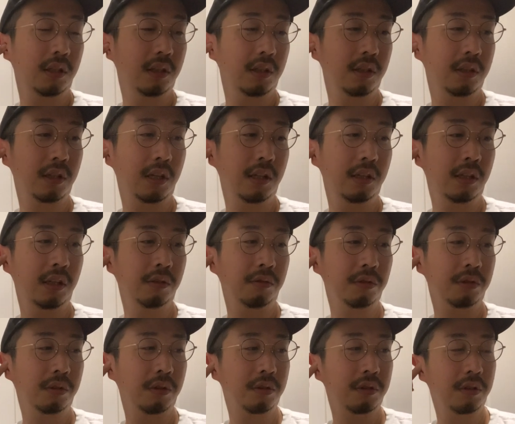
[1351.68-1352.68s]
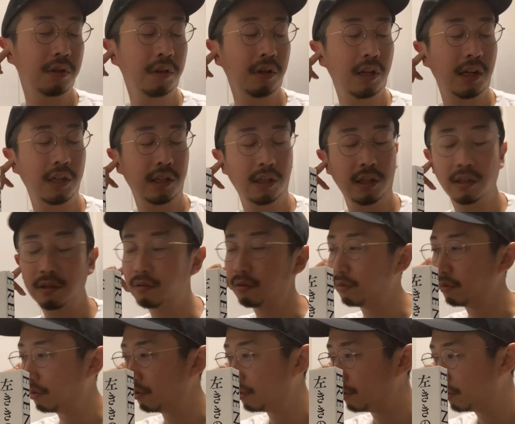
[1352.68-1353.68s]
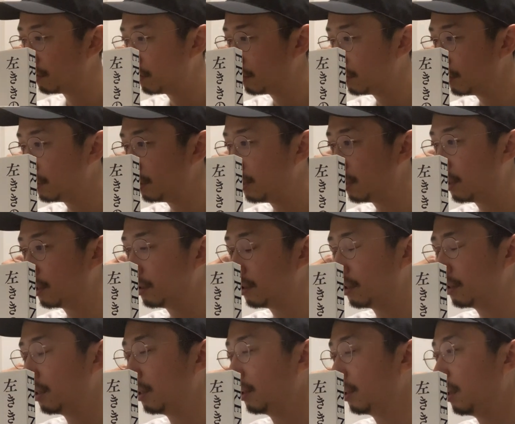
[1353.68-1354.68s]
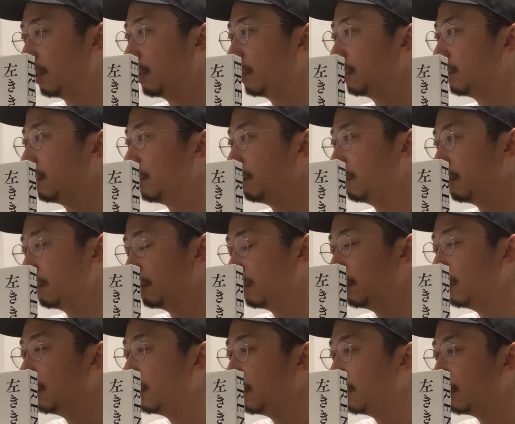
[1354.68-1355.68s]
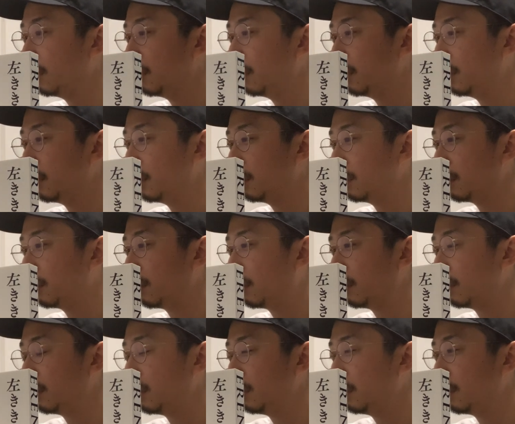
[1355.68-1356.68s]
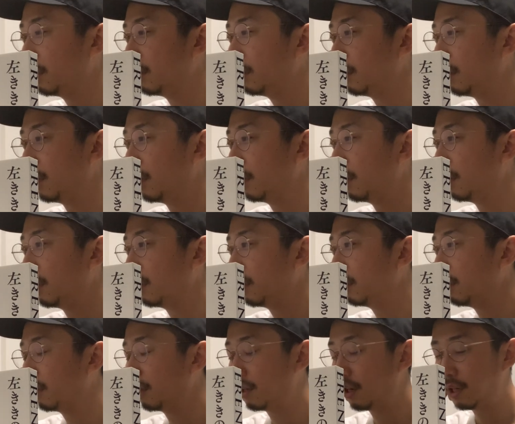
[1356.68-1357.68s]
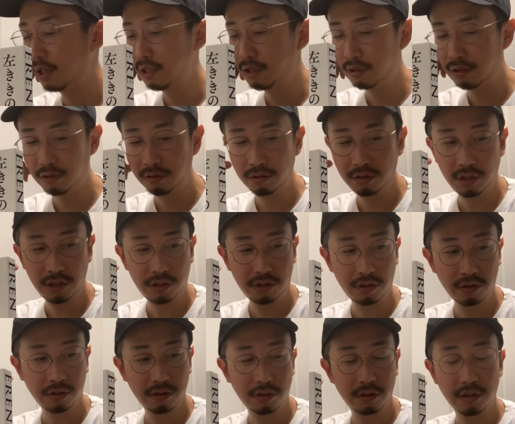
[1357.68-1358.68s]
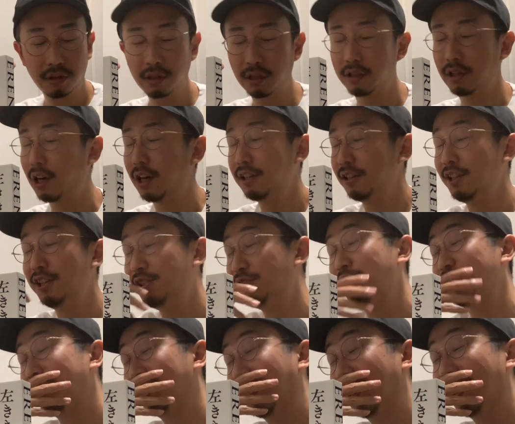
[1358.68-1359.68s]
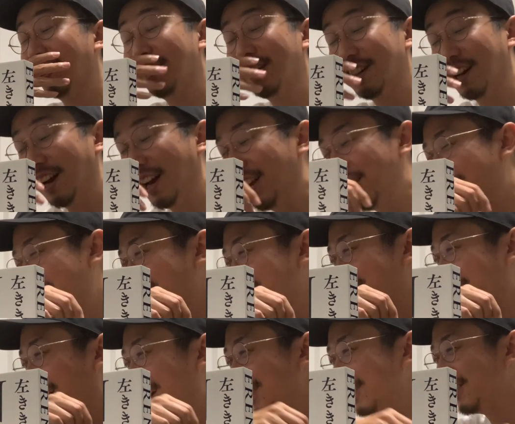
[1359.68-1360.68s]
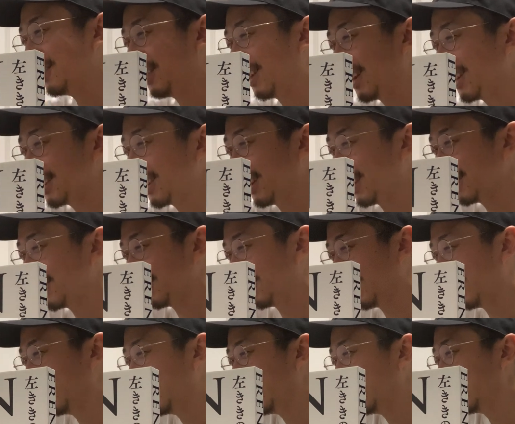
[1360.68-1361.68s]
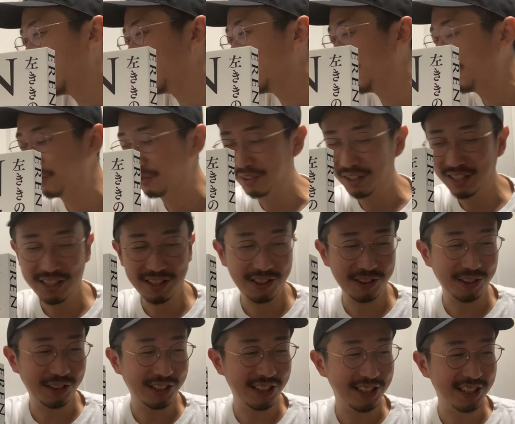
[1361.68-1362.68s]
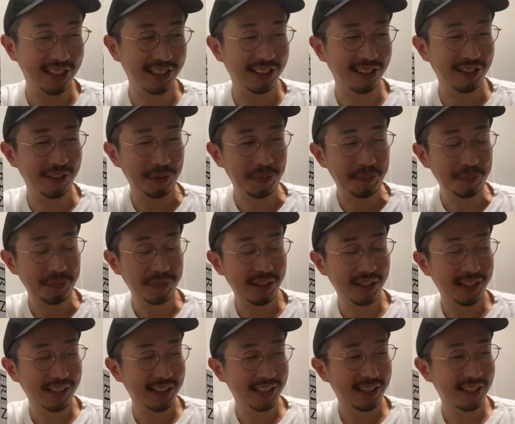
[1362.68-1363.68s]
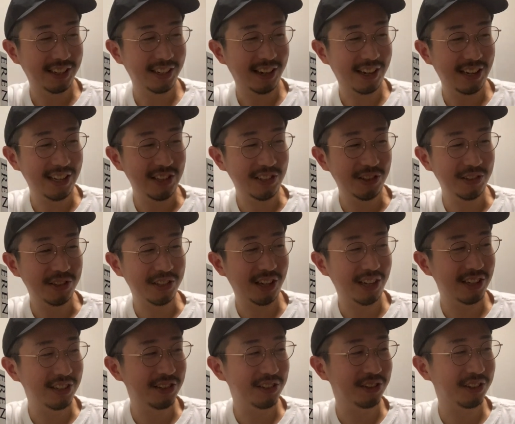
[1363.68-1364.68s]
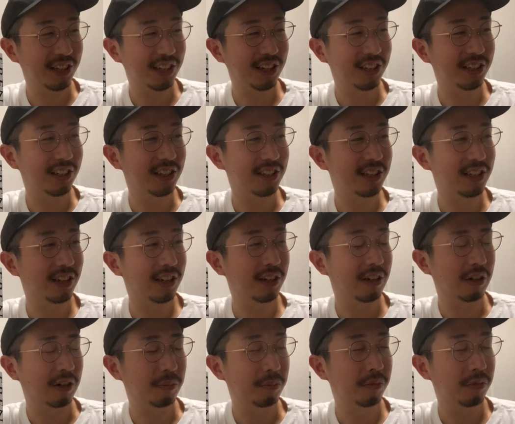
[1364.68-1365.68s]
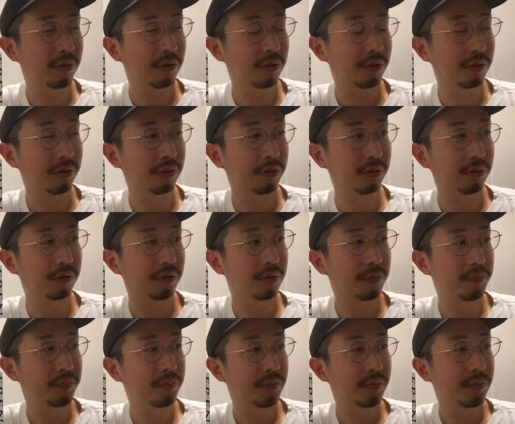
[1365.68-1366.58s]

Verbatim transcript: 宣伝の一つぐらいね、その、やんなきゃなっていう感じですね。いや、来週20、20じゃねえ。来週37歳ですよね。今20って言っちゃったけど。来週37でさ、も